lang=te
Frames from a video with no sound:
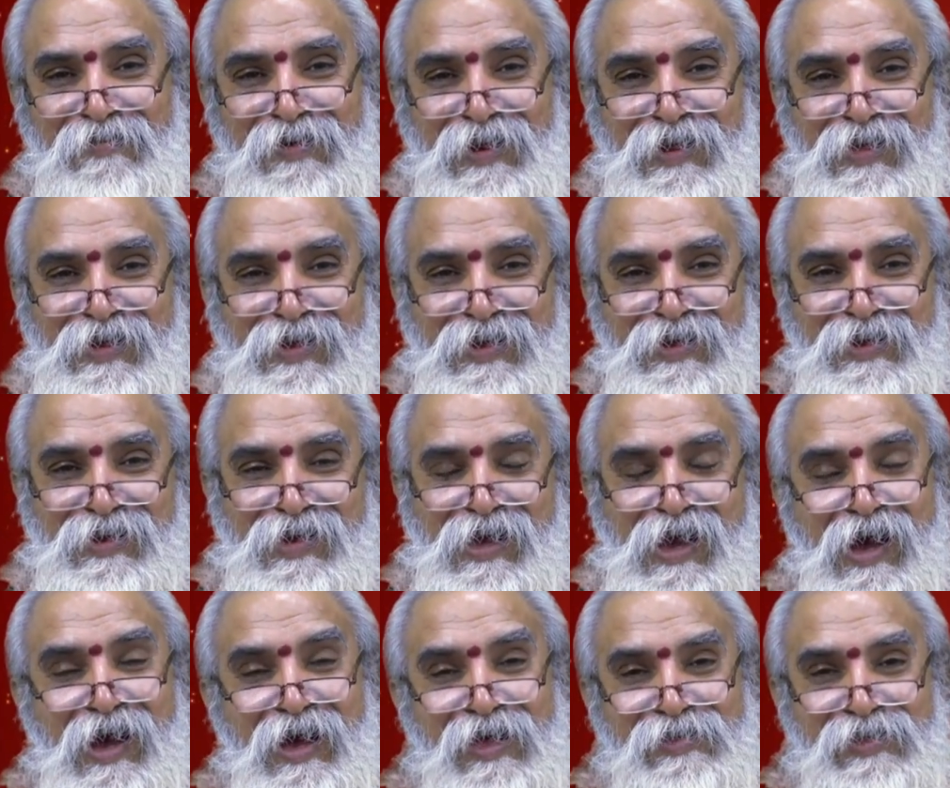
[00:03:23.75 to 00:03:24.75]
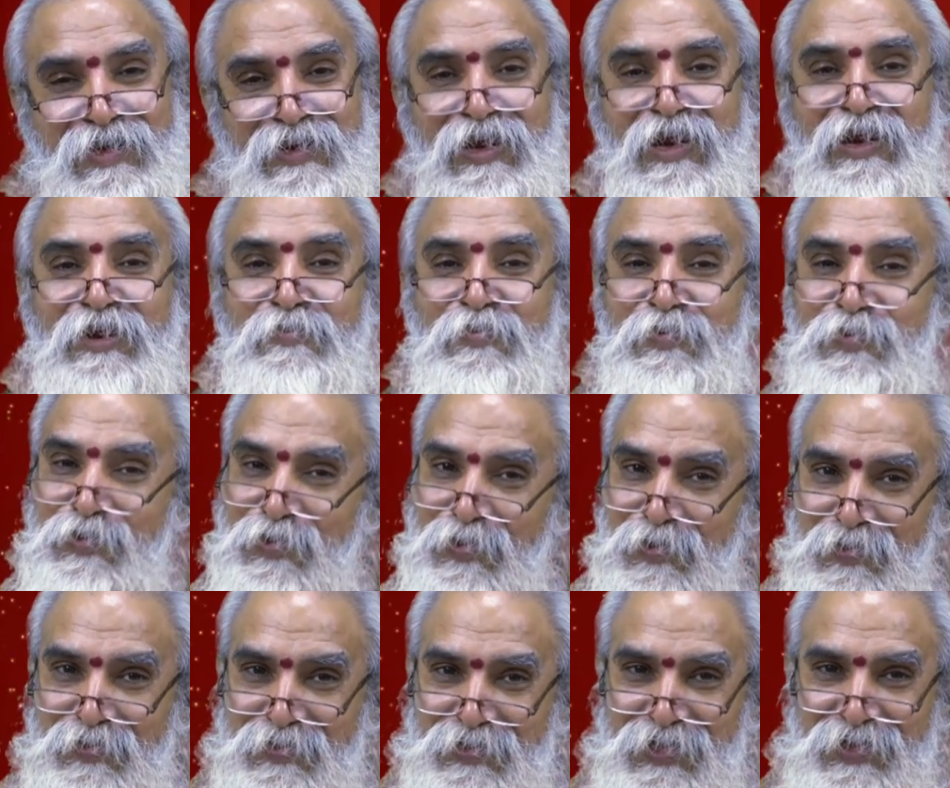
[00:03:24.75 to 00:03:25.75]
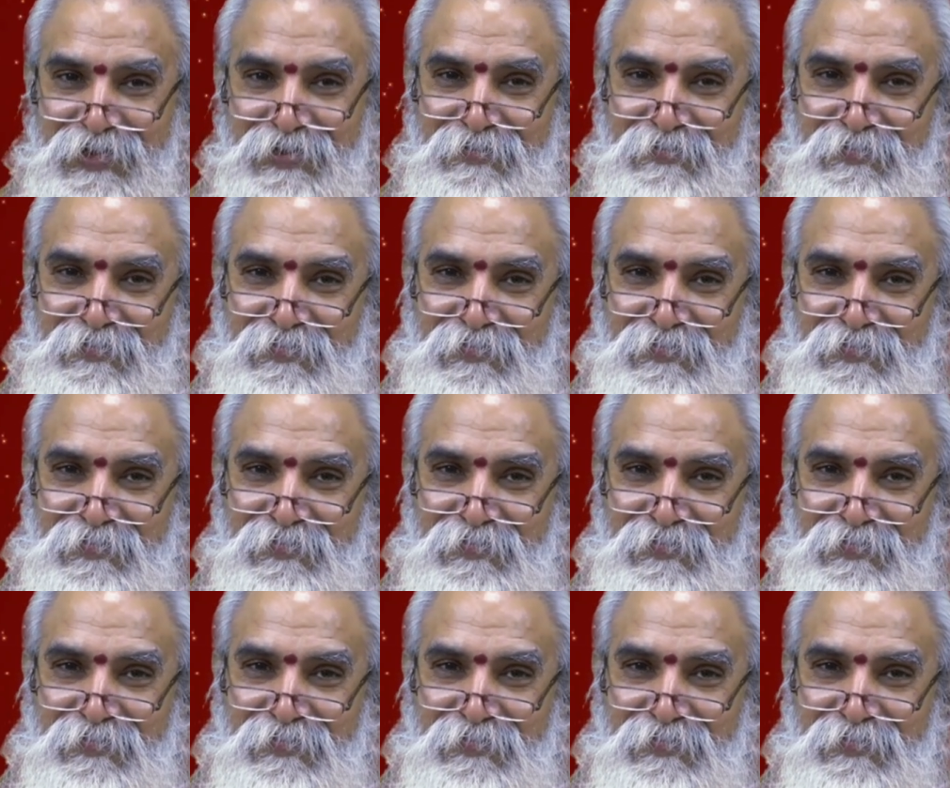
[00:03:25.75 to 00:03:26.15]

వారి ఆదరణాన్ని పొందగలుగుతారు